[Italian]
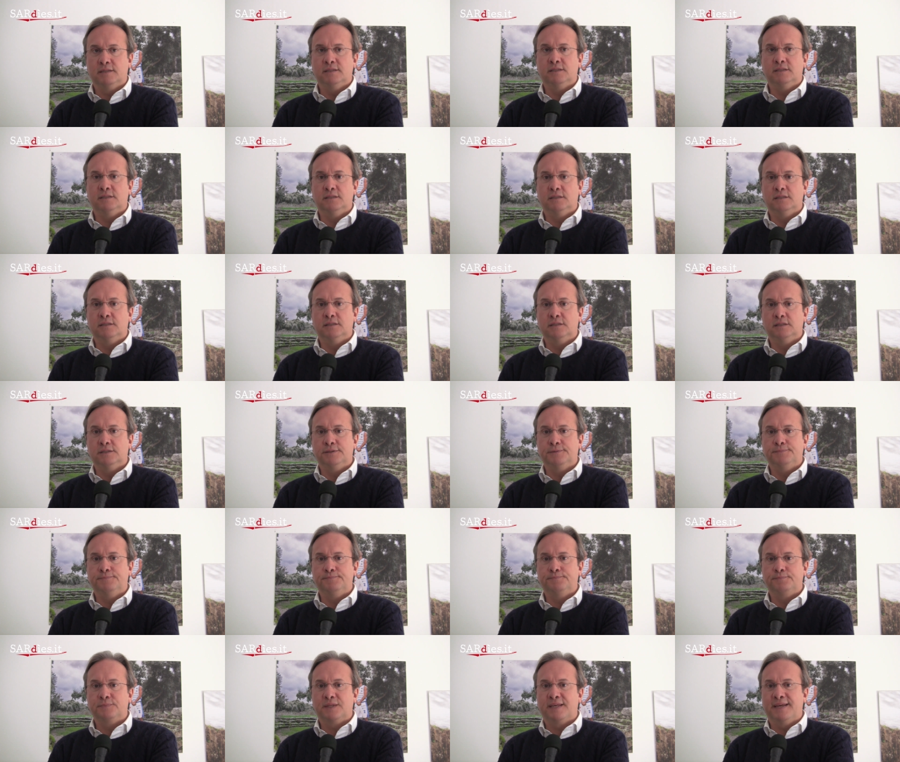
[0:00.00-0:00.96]

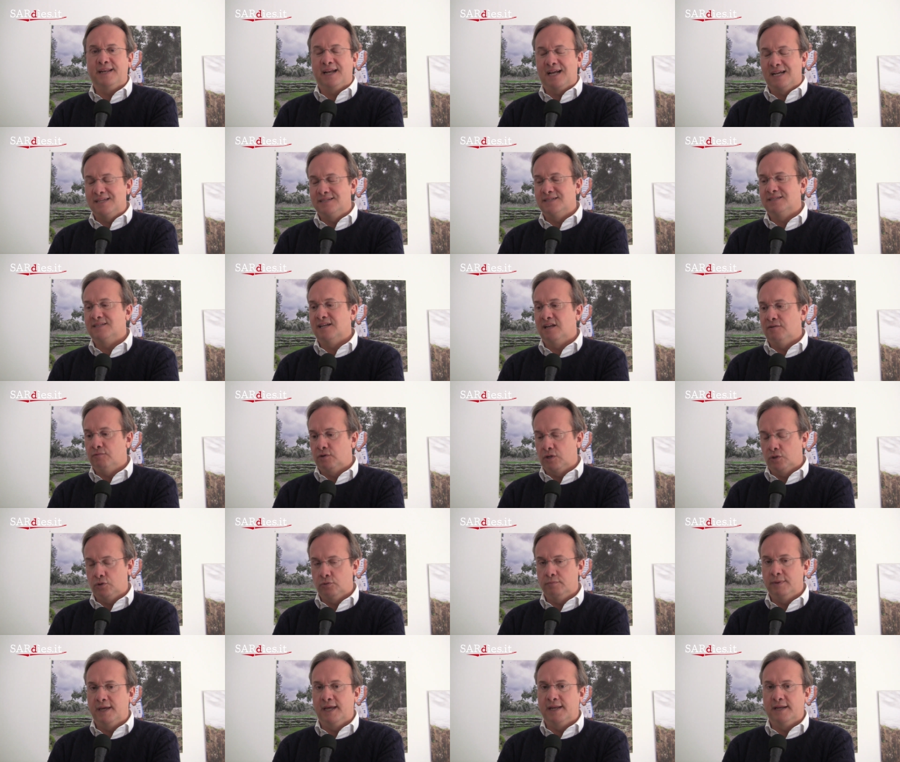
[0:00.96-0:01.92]
Eh, I ragazzi stanno
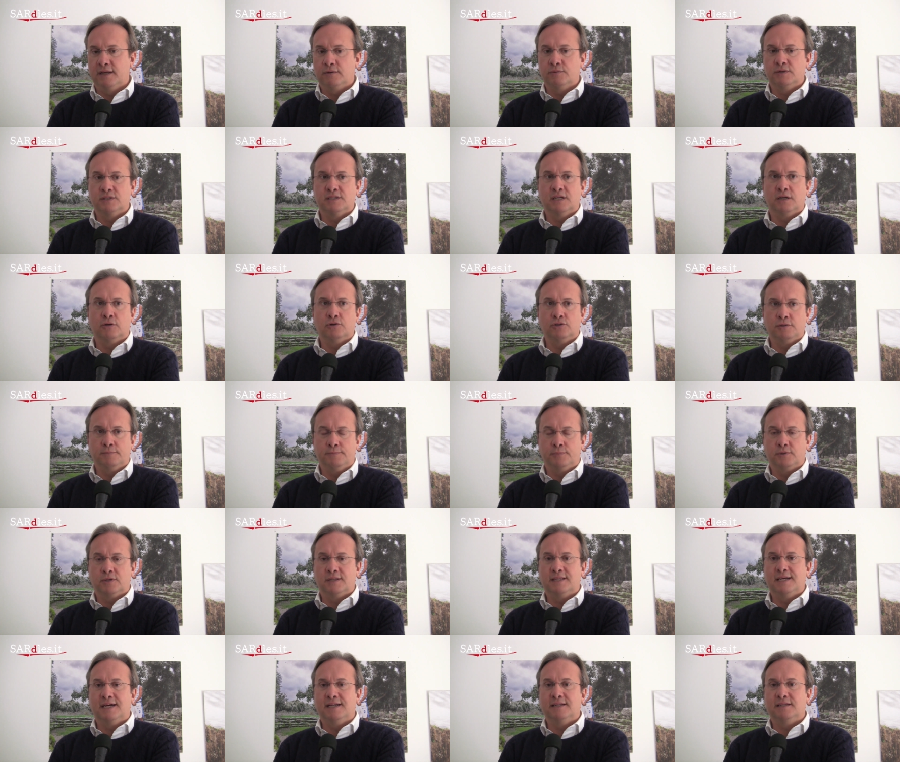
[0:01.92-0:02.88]
lavorando bene, questa è la cosa
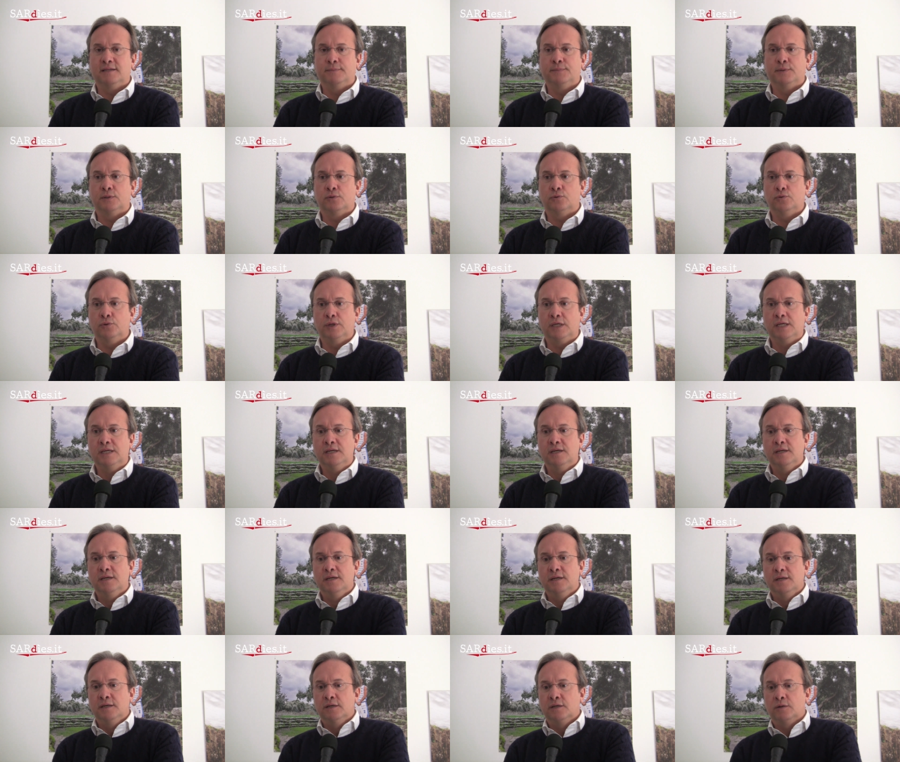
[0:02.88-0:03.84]
importante, per cui
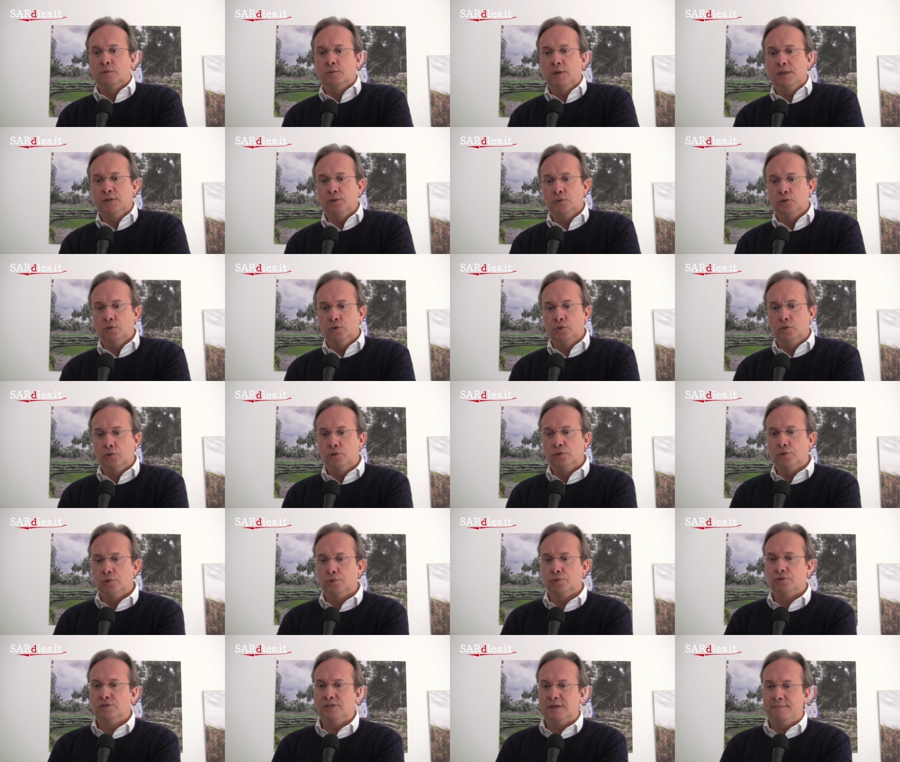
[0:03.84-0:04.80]

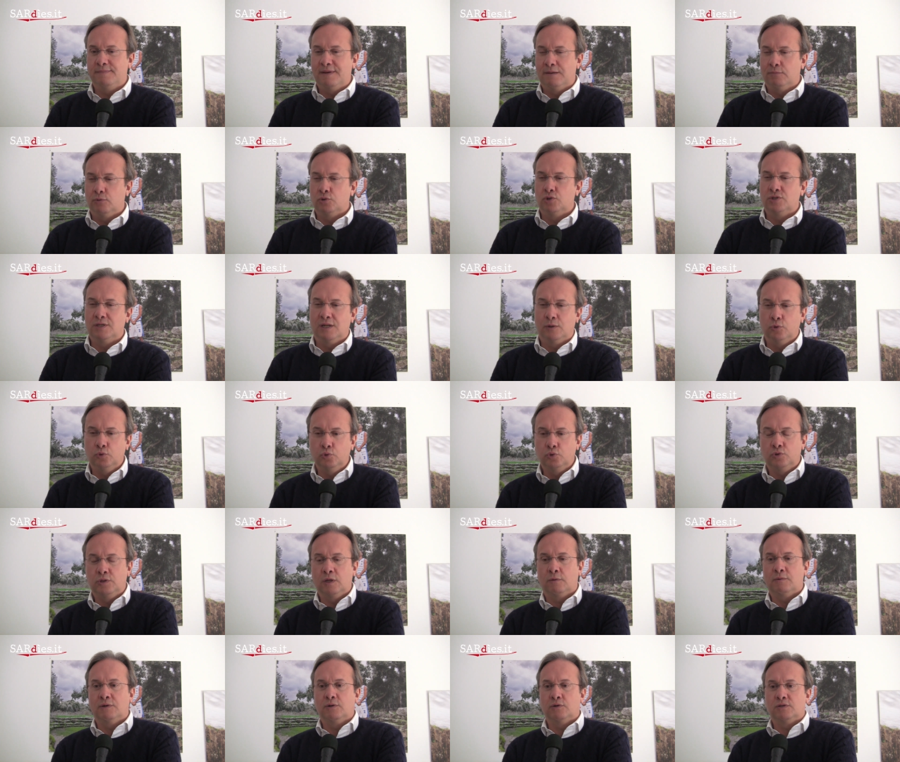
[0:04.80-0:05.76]
quando abbiamo
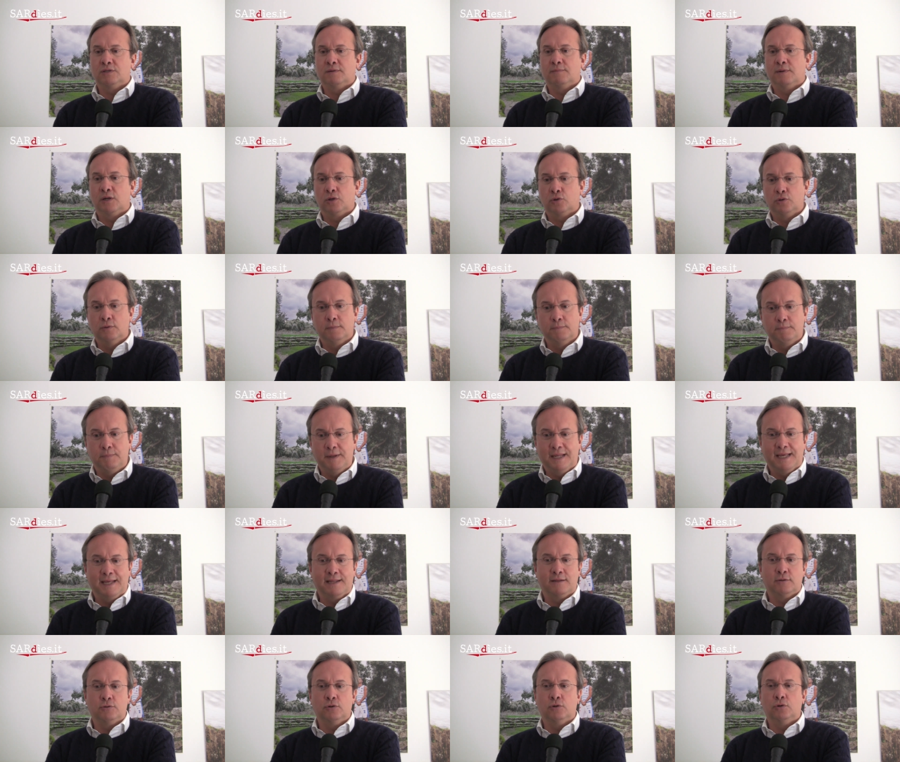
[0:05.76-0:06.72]
salute, quando siamo al
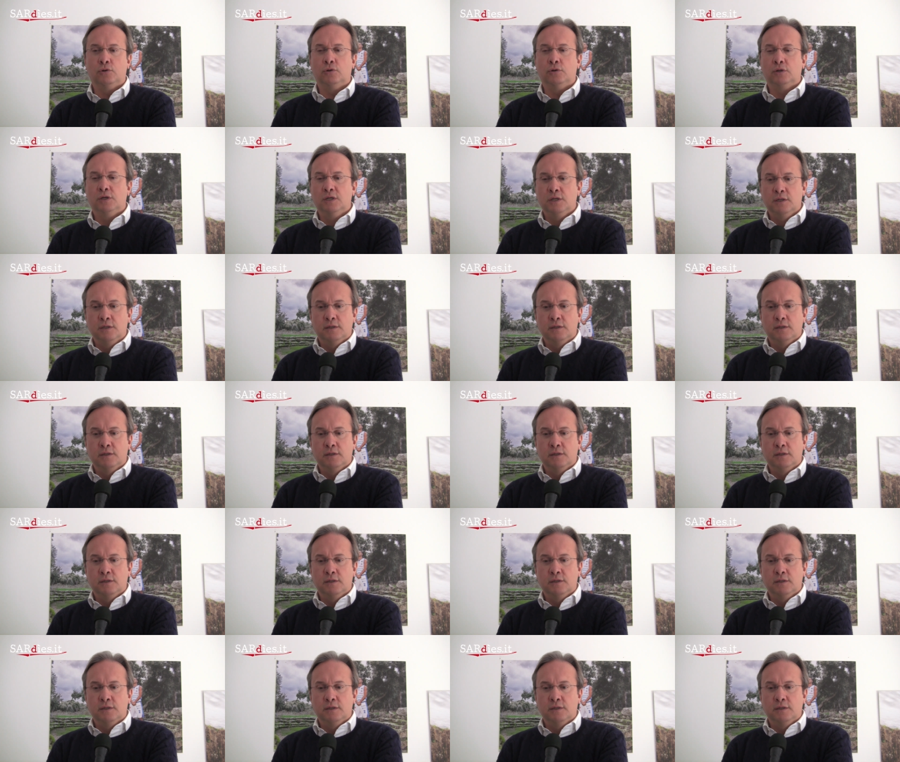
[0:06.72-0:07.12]
completo,